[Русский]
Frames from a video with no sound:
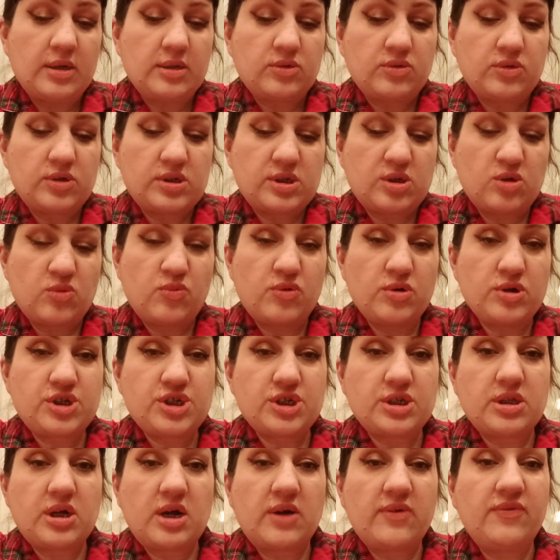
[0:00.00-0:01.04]
То есть любой
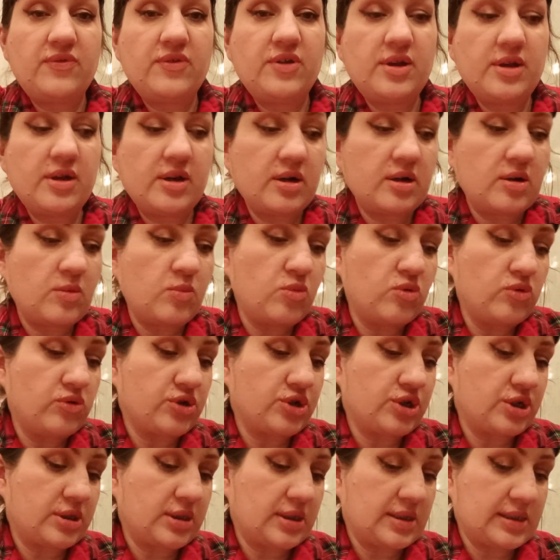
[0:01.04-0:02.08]
человек
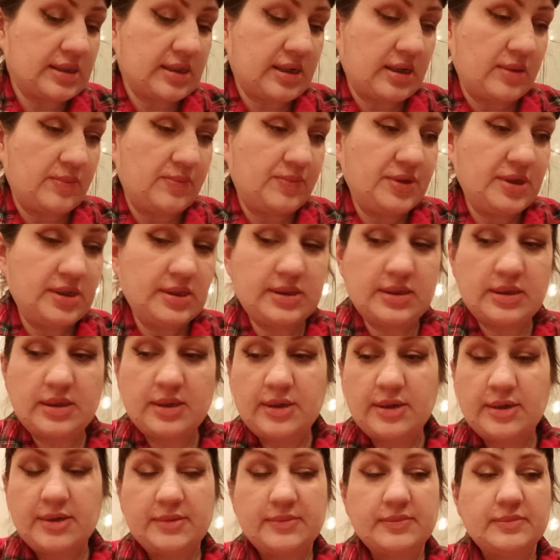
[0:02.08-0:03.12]
может оскорбить
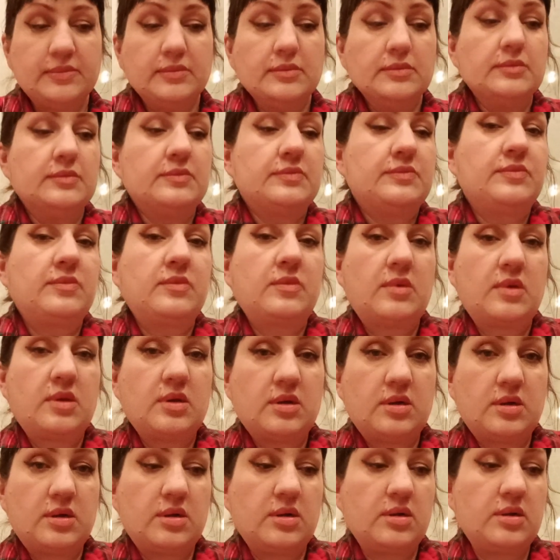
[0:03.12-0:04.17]

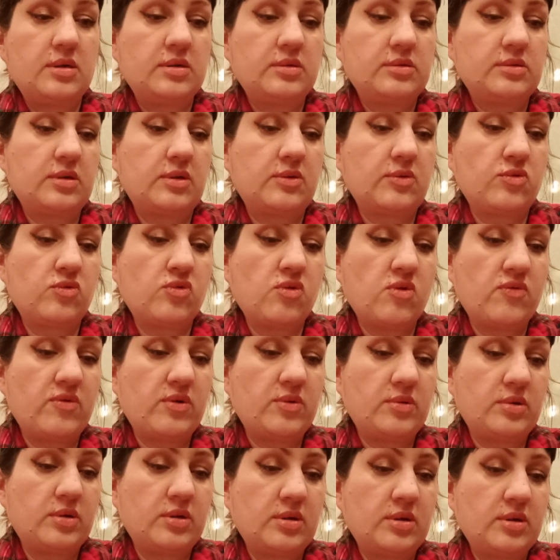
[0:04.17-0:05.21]
э, другого,
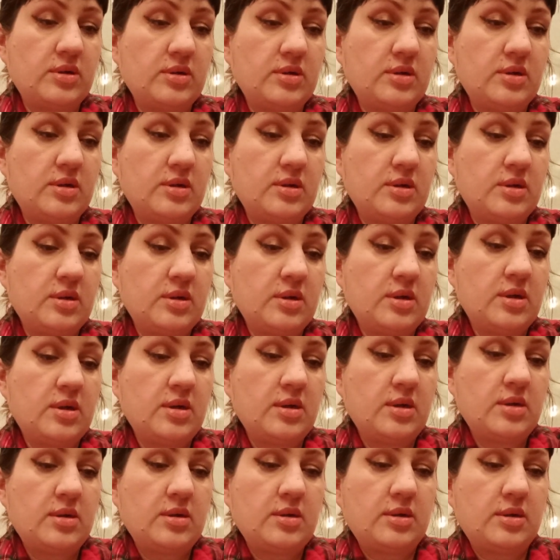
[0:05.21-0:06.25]

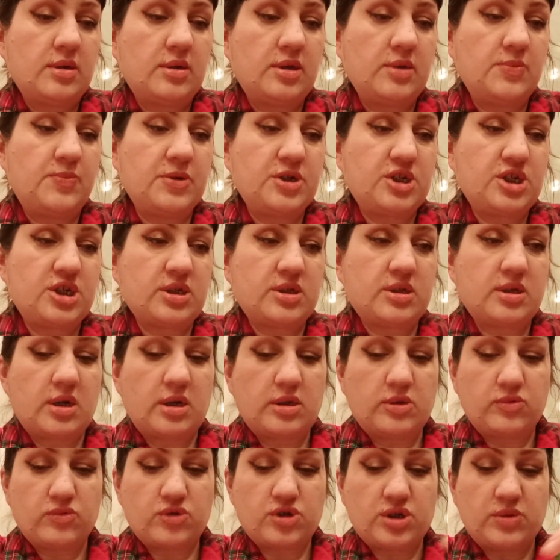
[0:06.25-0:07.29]
не
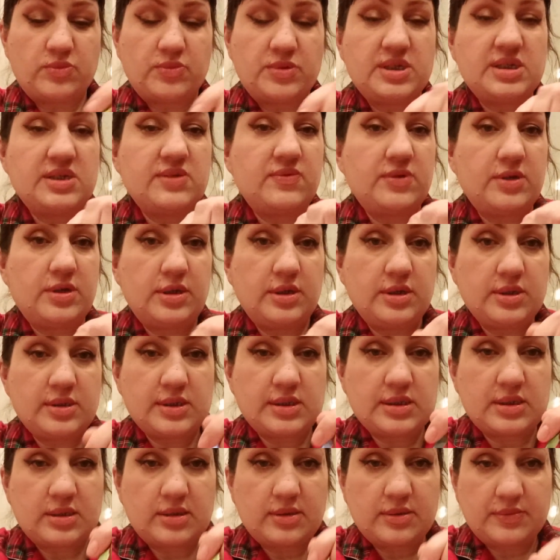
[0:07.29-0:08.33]
посчитая нужным
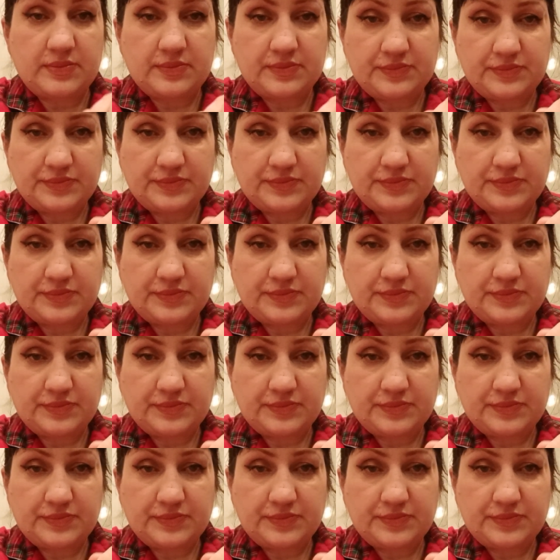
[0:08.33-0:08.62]
извиниться.